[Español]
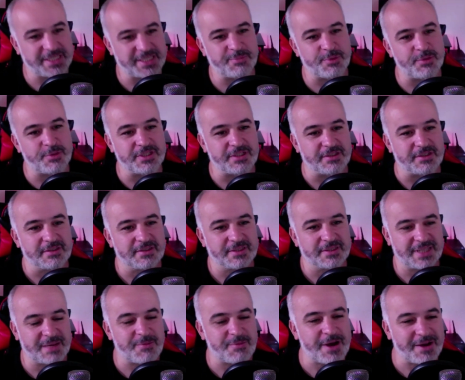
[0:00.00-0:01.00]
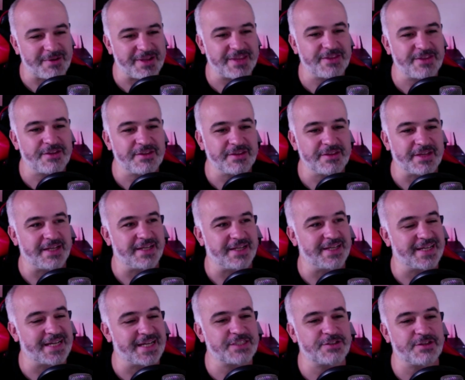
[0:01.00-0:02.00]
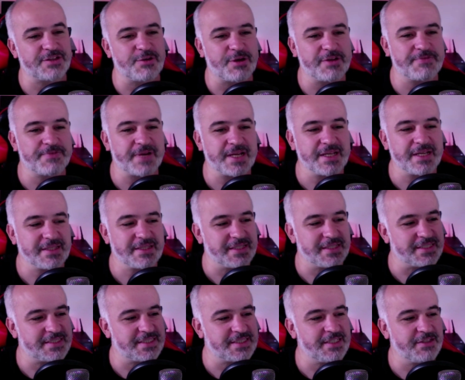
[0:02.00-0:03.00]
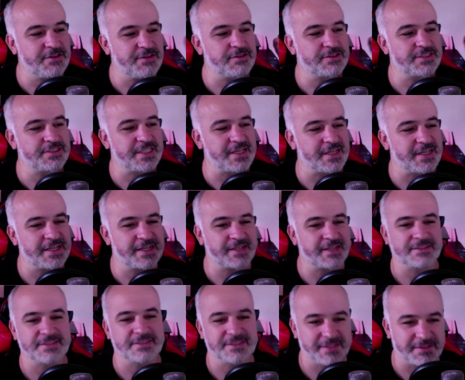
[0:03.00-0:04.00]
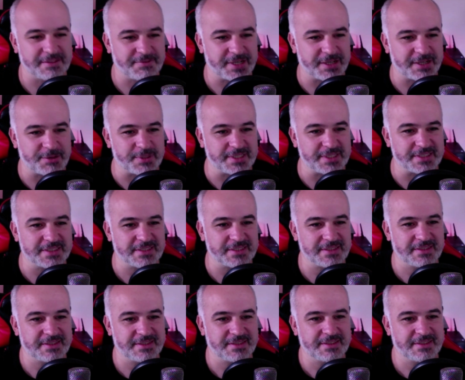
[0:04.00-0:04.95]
ese punto. Estamos hablando, en el caso del Wi-Fi, de 5 GHz de frecuencia. no